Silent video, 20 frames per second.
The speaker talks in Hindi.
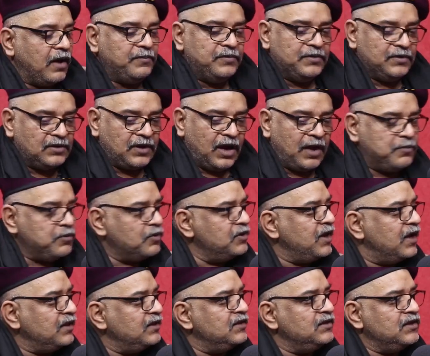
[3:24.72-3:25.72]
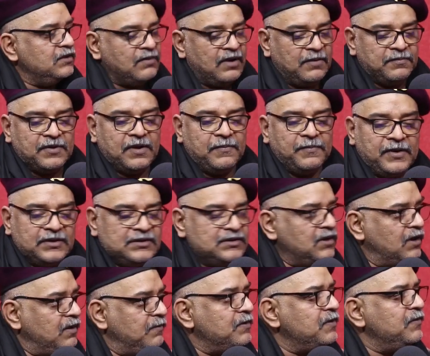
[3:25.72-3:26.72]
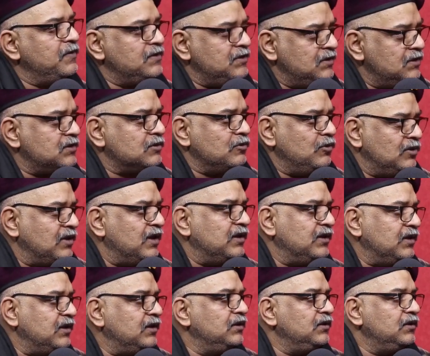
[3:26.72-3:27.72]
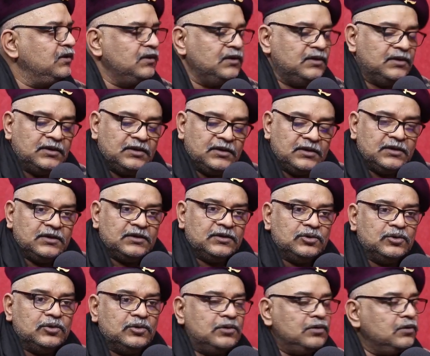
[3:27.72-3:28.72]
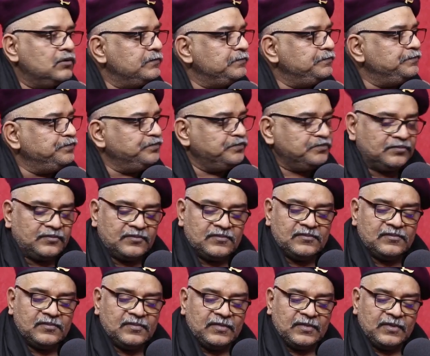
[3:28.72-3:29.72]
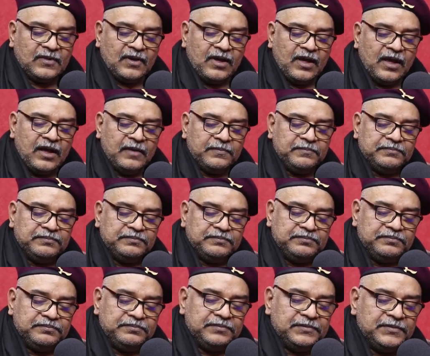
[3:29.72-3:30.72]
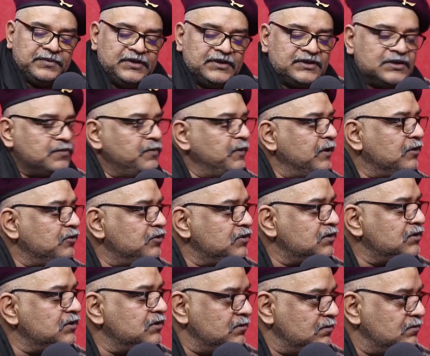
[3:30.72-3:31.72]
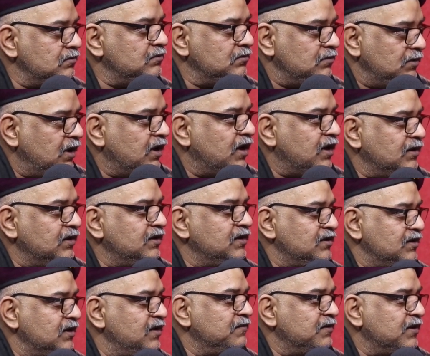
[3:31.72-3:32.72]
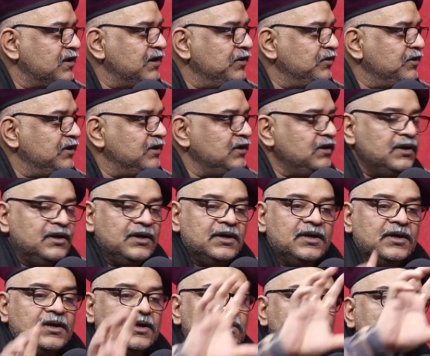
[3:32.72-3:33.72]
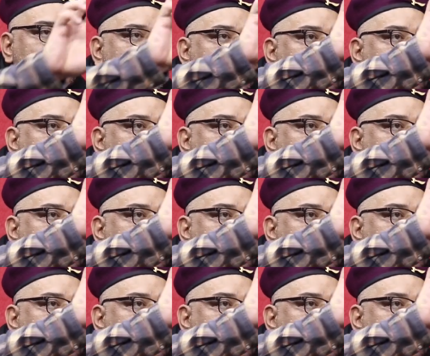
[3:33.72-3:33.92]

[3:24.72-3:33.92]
आप आपको याद है जब आपका पास आपके पास डिस्क होता था हम्म। तो आप डिस्क पे कुछ लगाते थे सेव कर रहे होते थे तो